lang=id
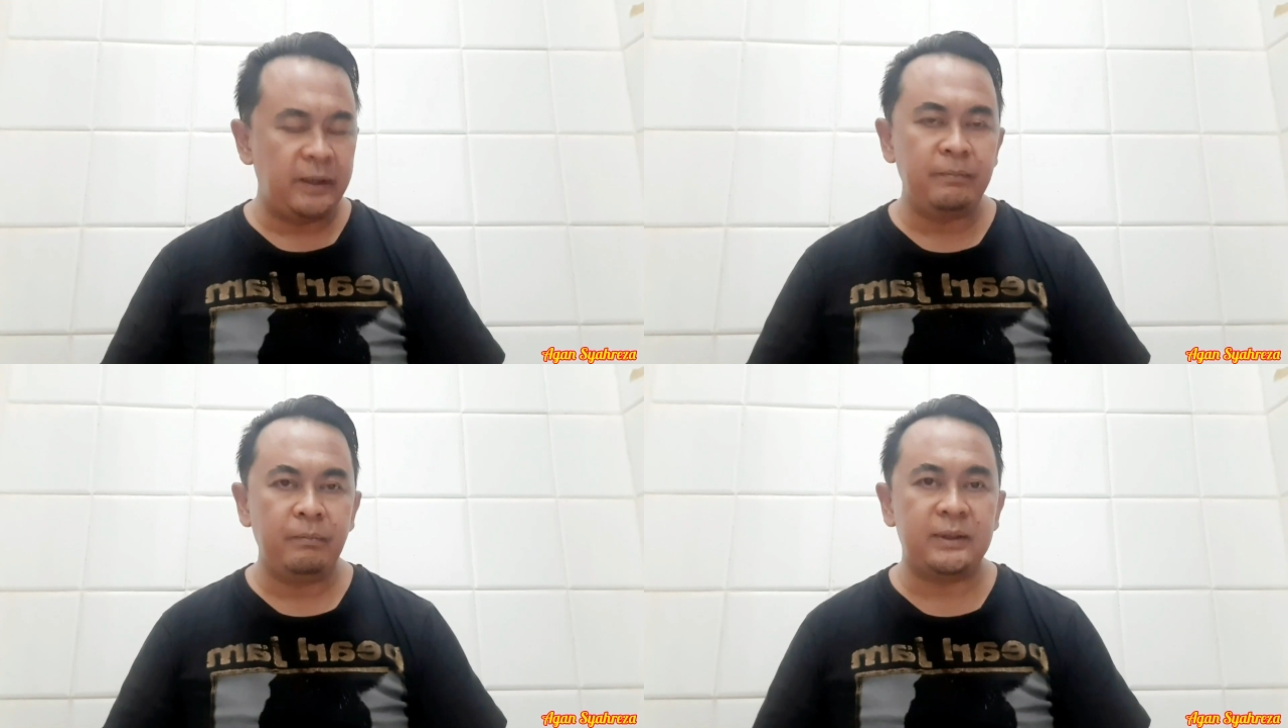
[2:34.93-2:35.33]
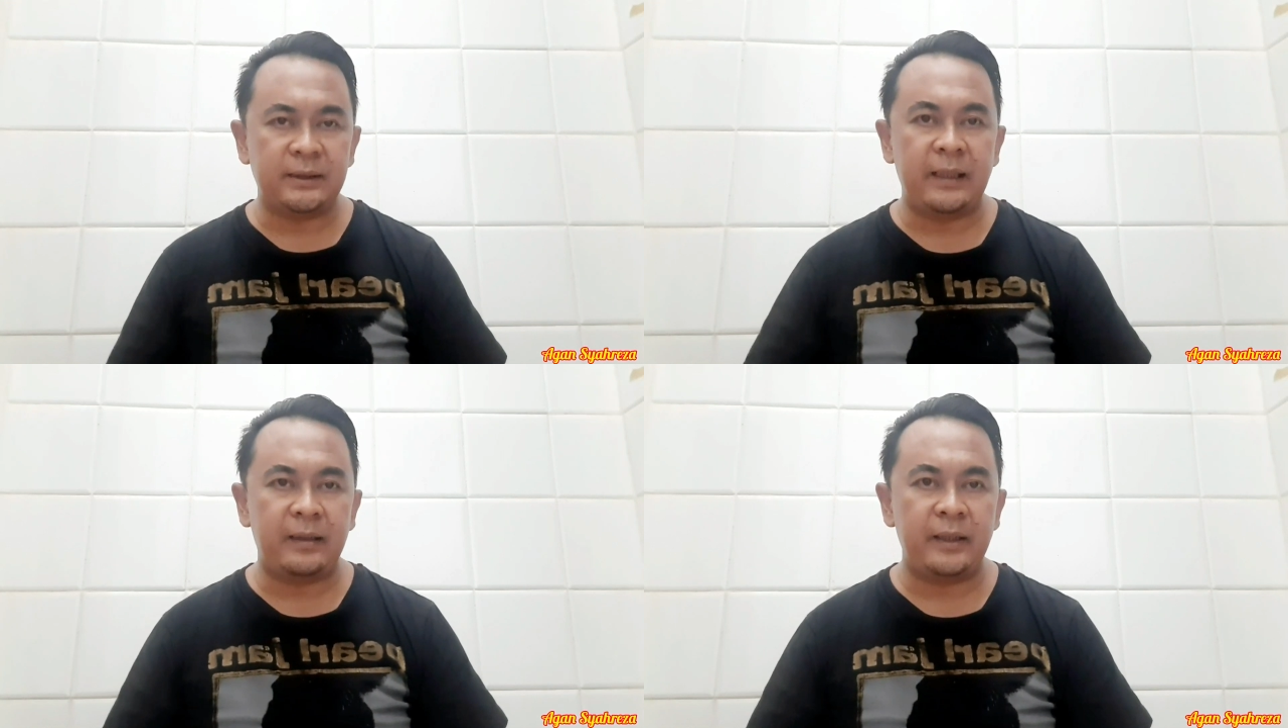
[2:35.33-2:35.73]
tim
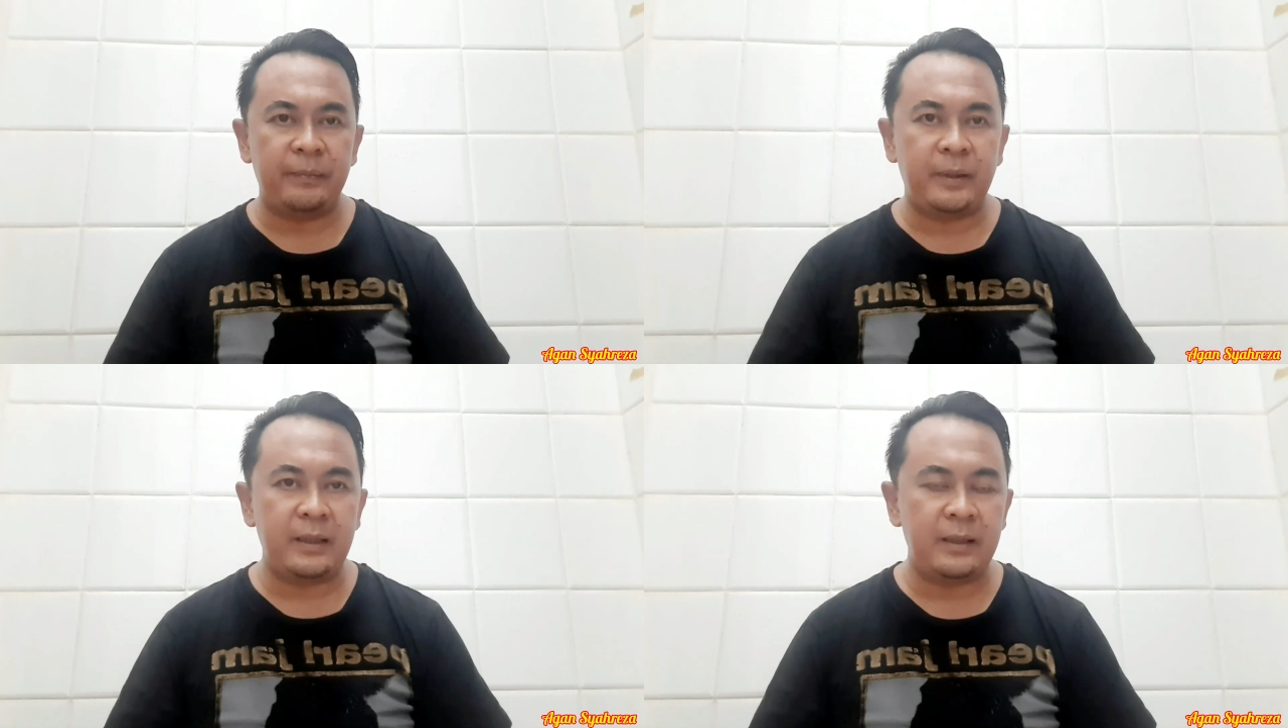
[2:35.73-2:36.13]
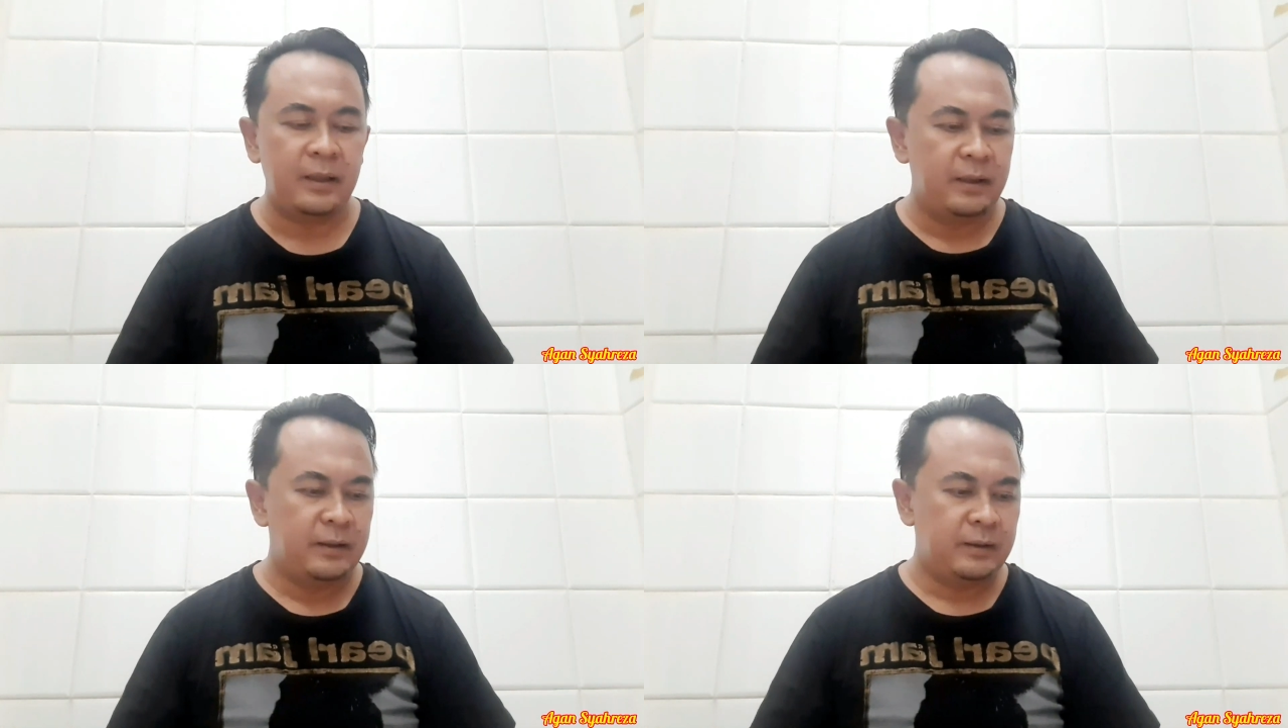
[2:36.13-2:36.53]
besar daripada
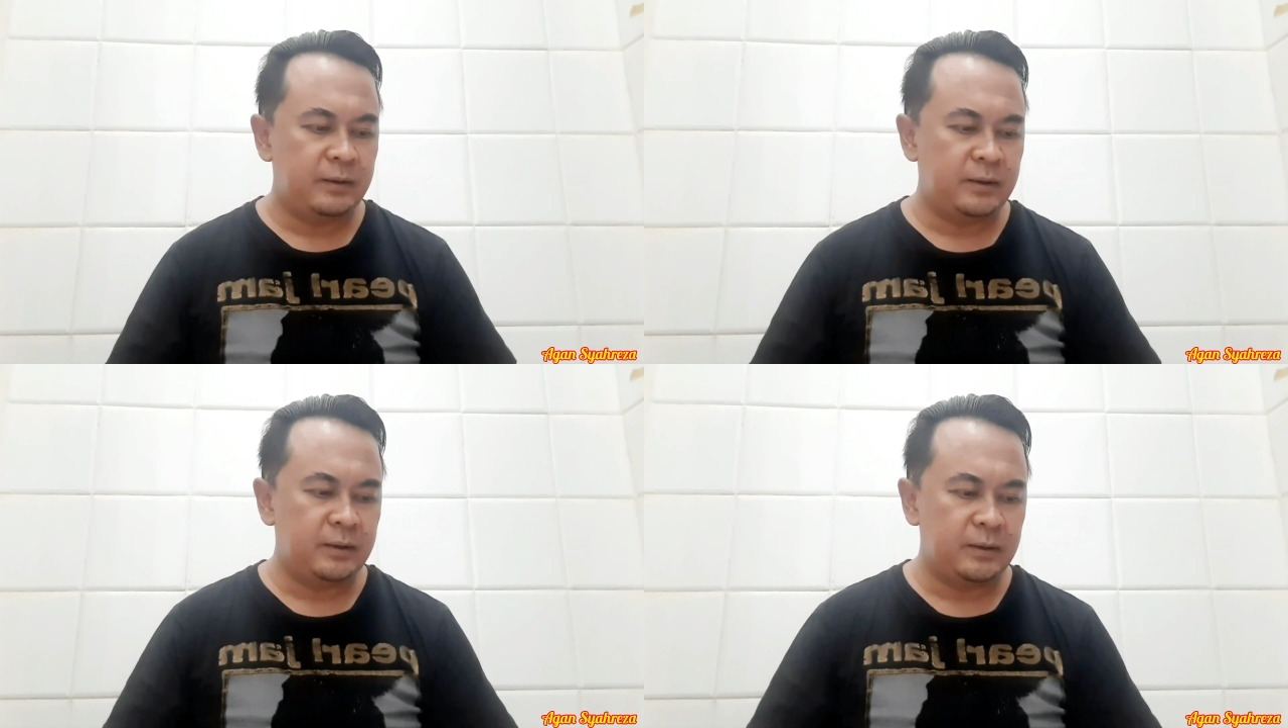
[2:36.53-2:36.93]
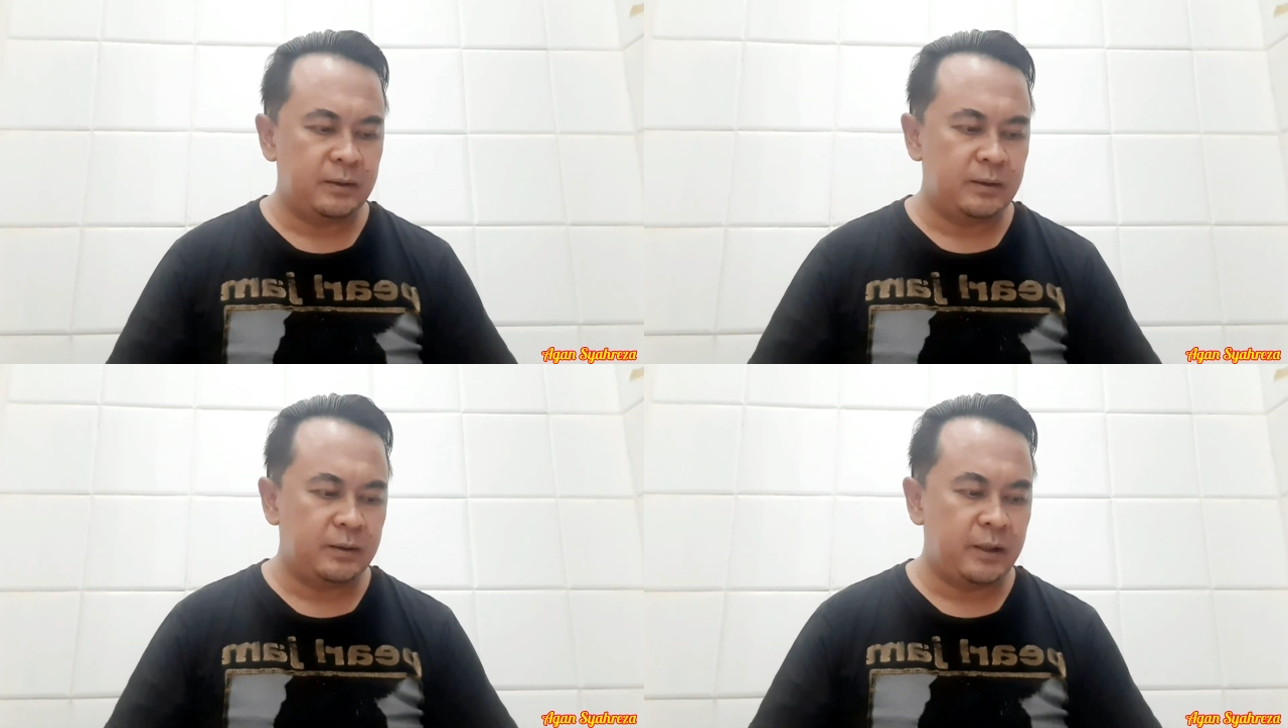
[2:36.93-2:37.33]

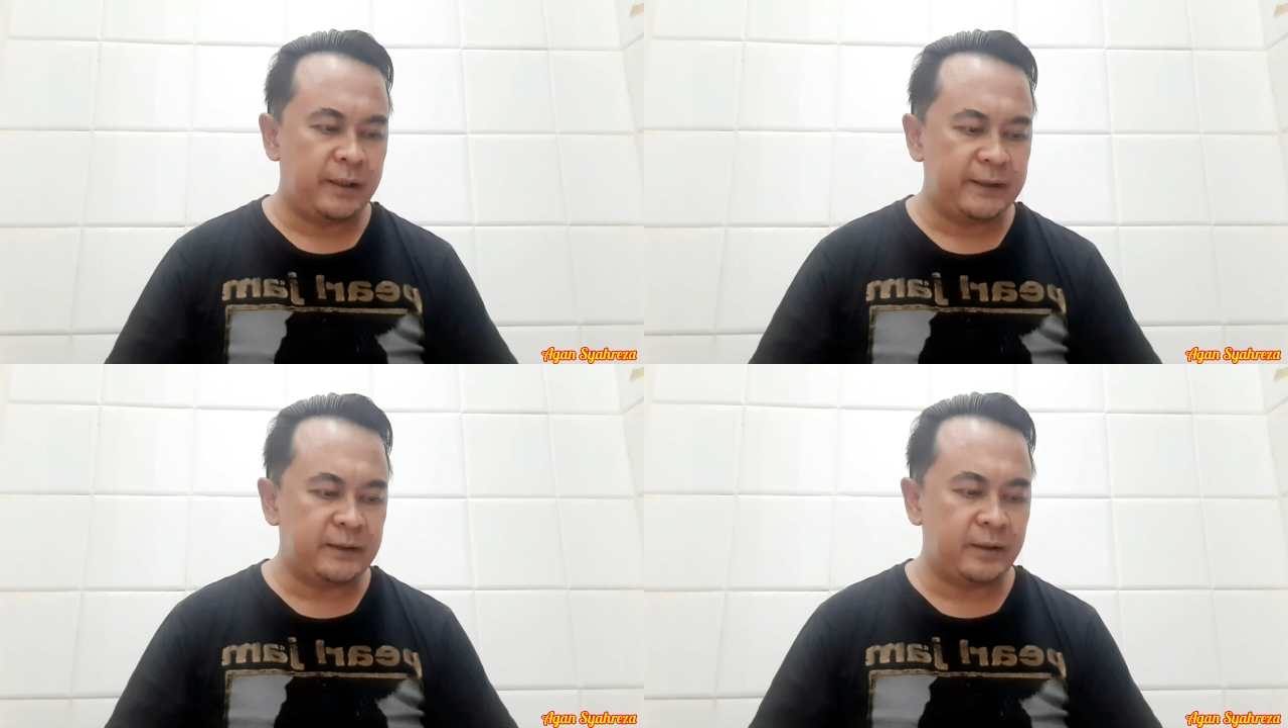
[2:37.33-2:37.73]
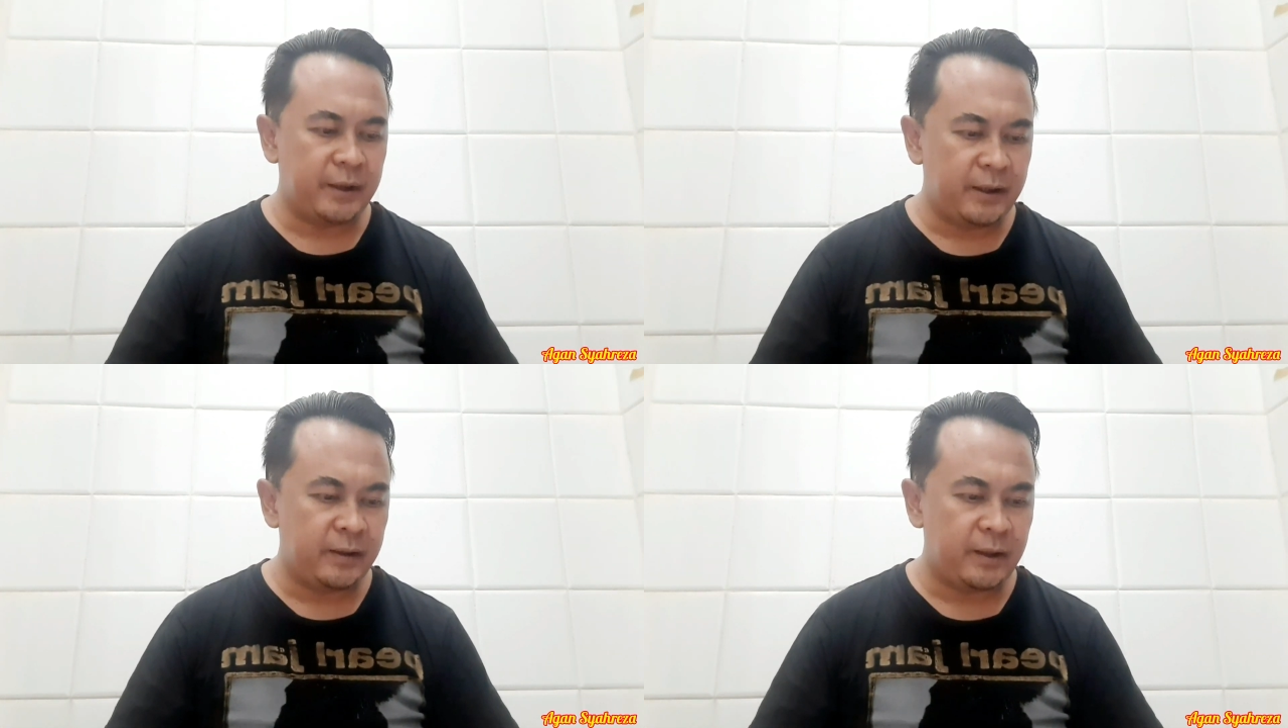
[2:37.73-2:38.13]
eh, dari
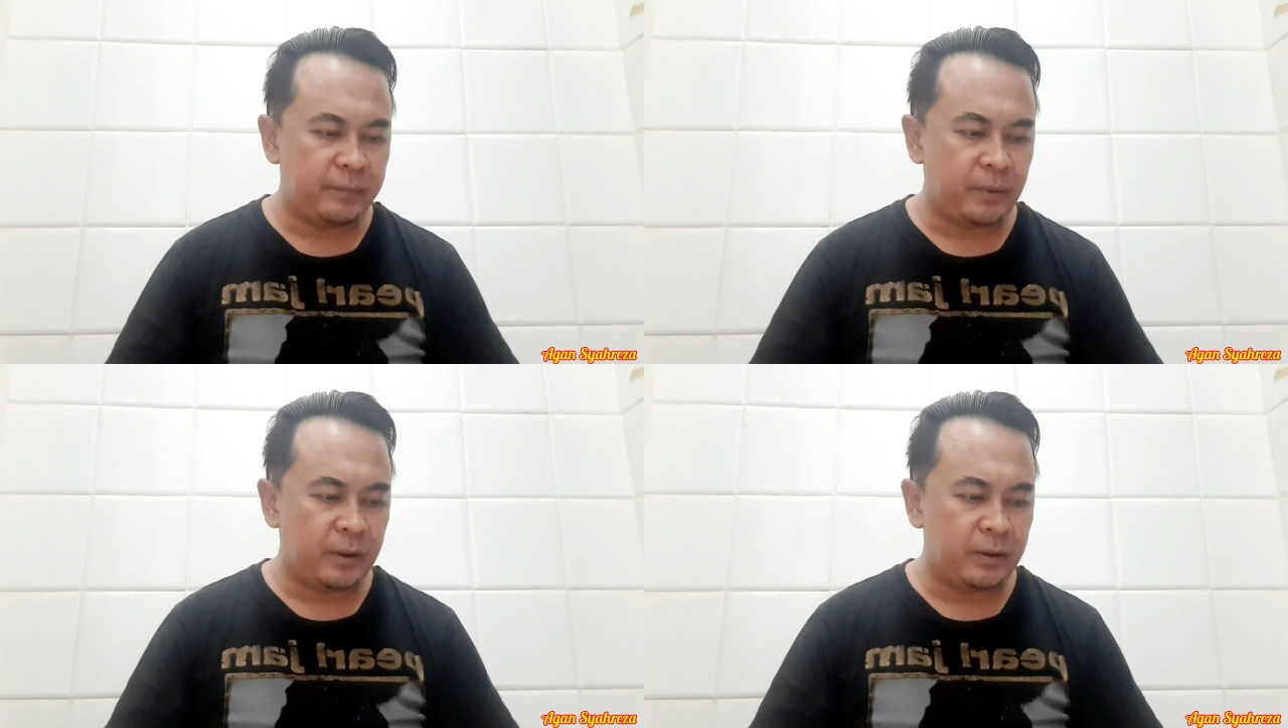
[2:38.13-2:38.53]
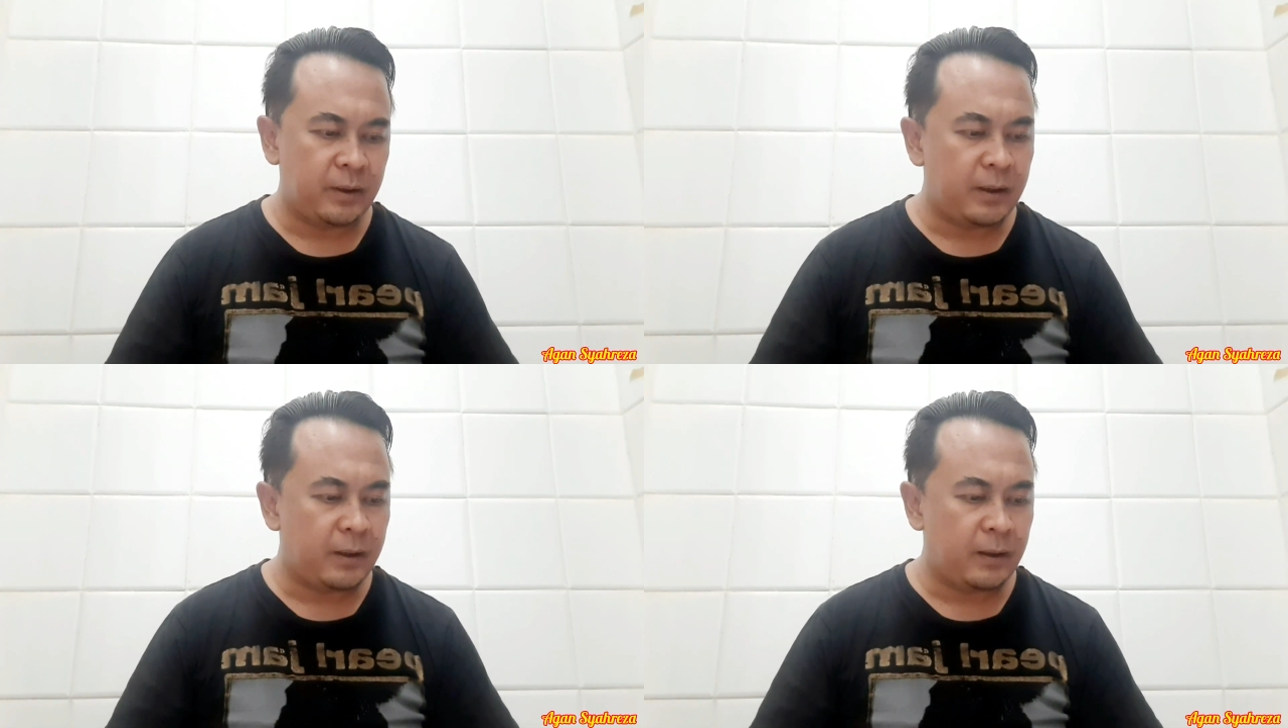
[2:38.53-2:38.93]
segi daripada